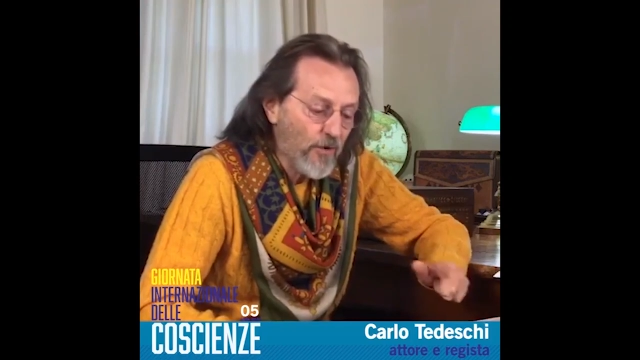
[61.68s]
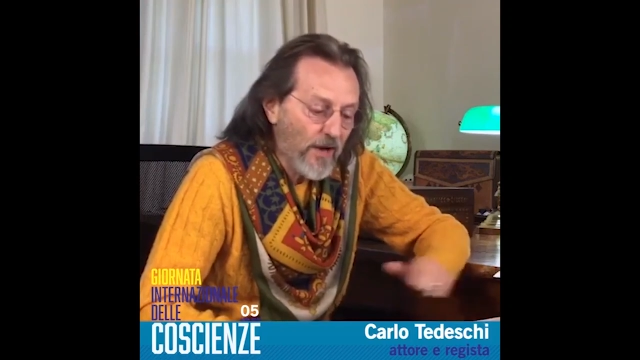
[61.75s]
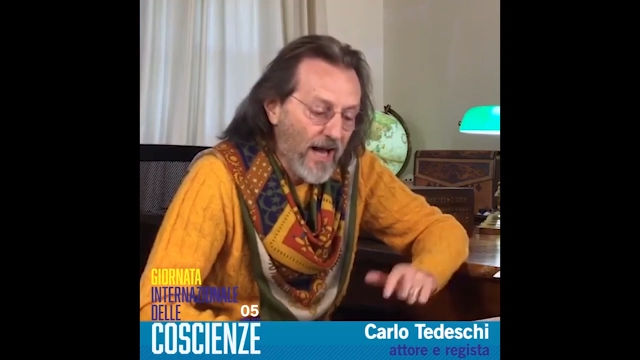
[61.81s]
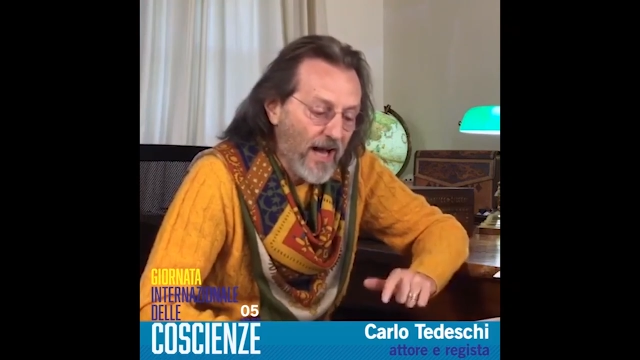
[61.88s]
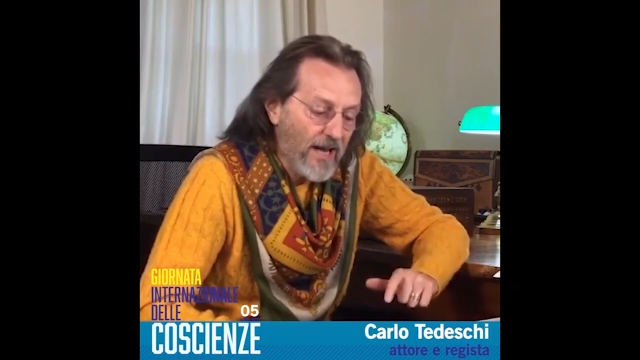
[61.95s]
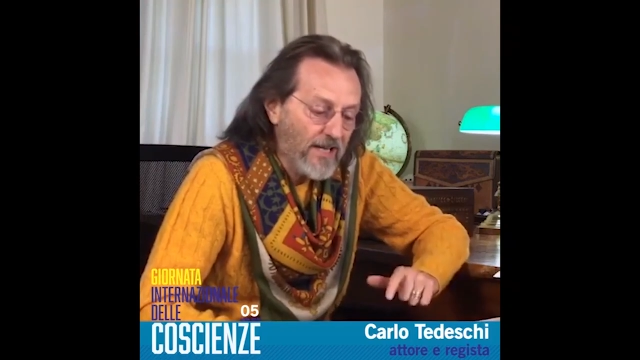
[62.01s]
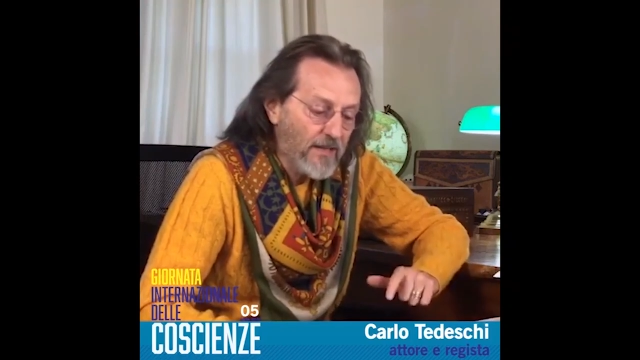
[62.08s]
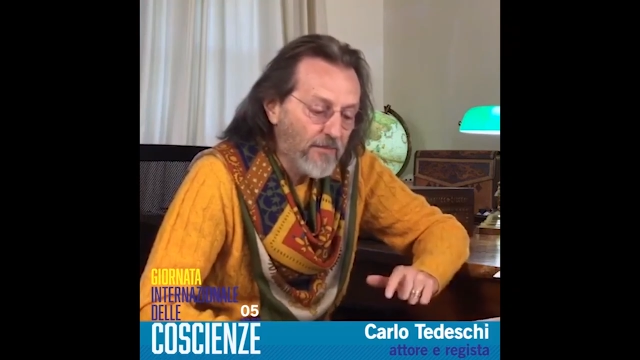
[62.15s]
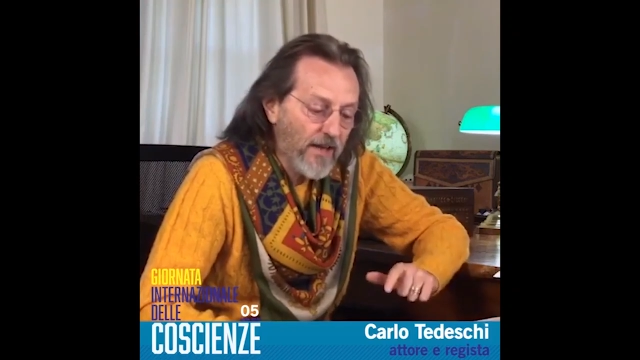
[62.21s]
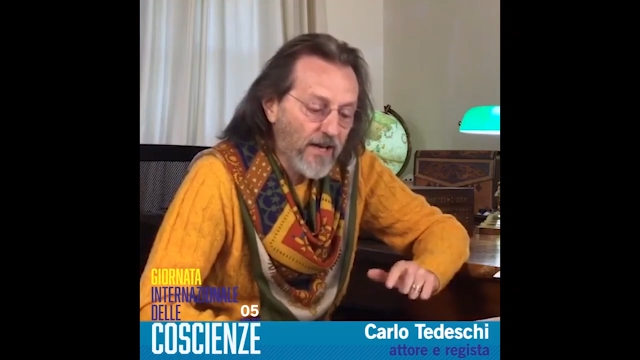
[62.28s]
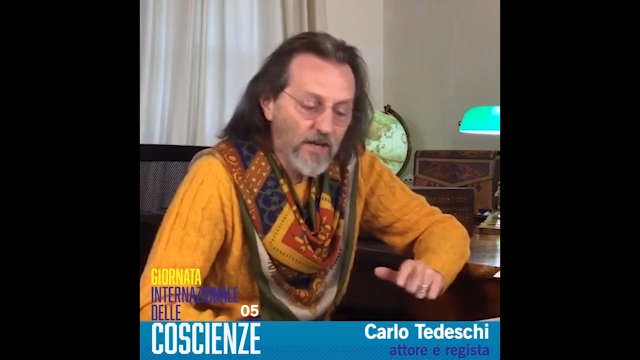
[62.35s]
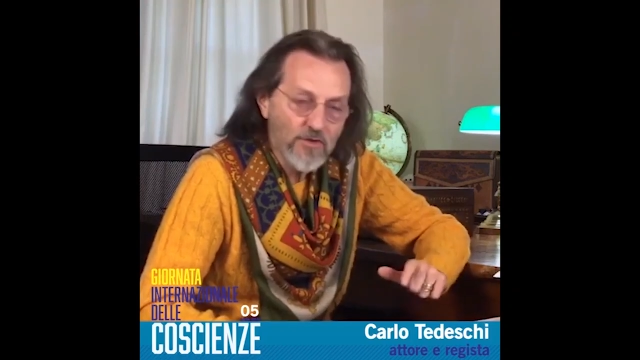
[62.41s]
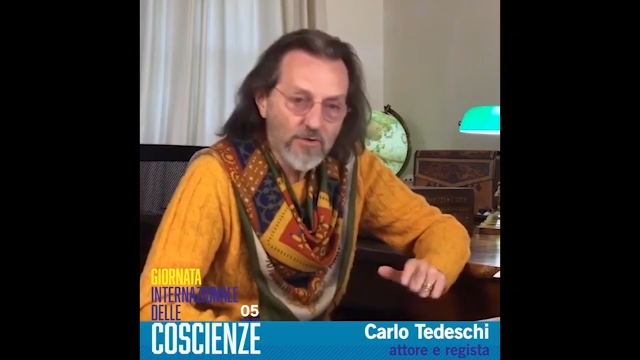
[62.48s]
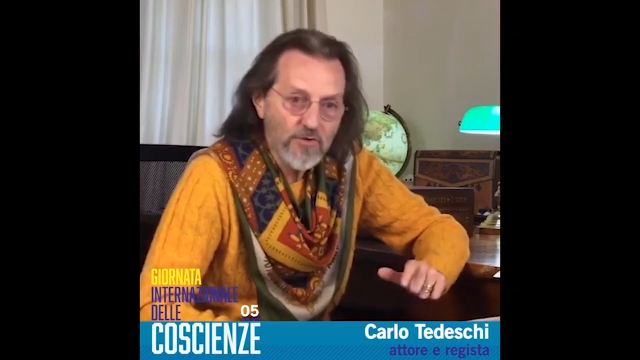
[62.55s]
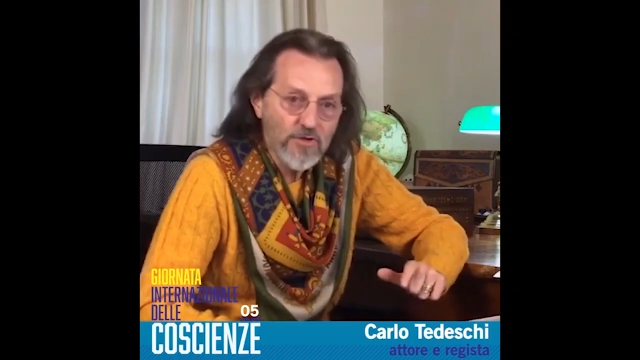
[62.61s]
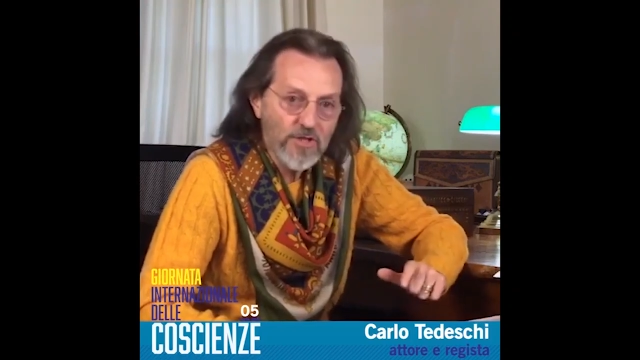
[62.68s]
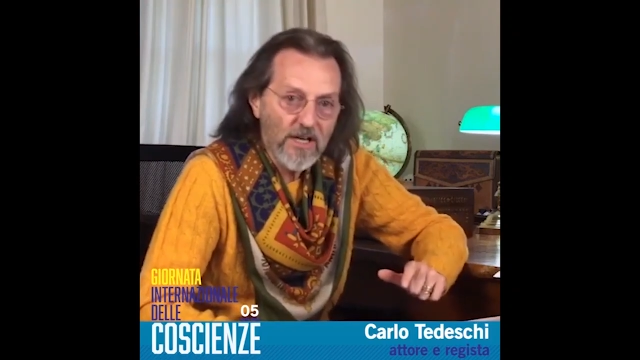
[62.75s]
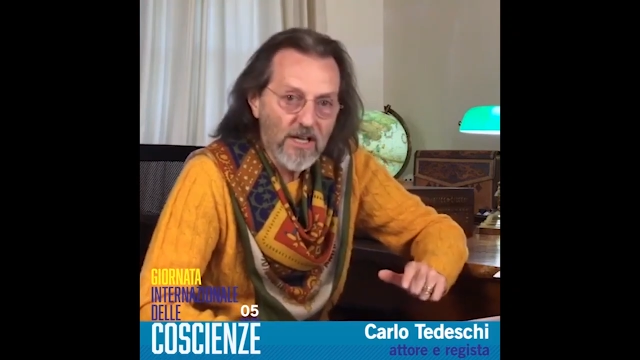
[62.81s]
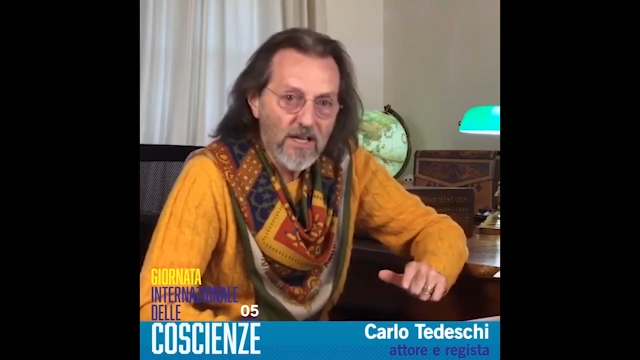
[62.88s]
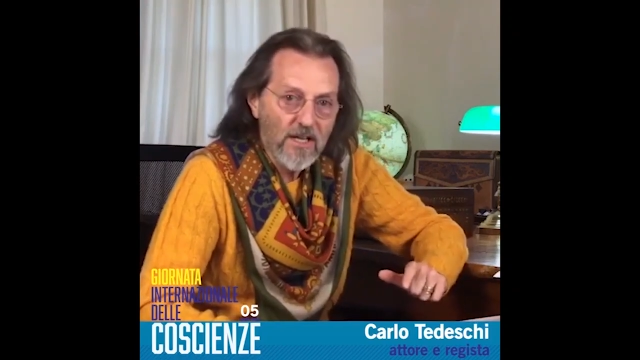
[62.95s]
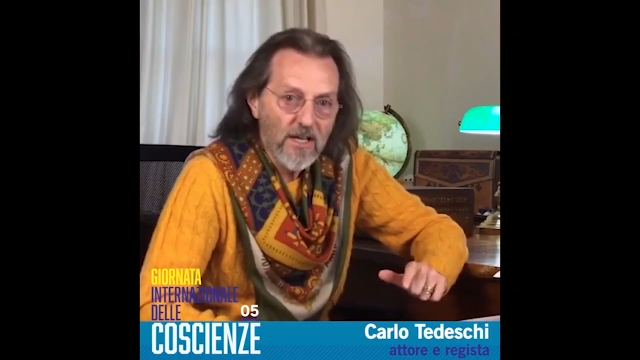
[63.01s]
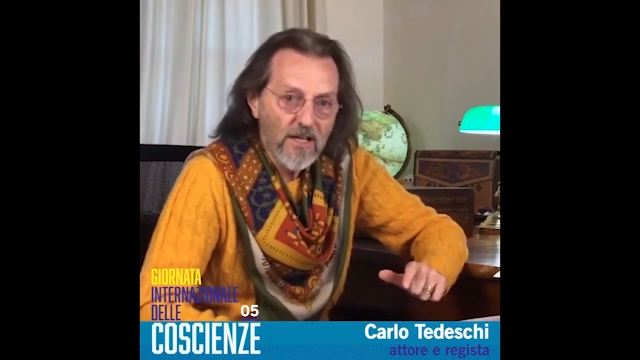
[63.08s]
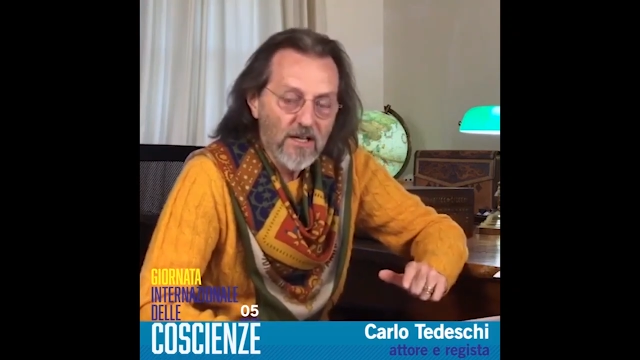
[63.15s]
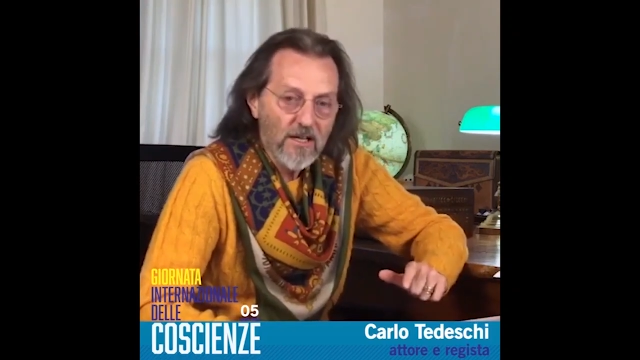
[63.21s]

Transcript: e morali per raggiungere il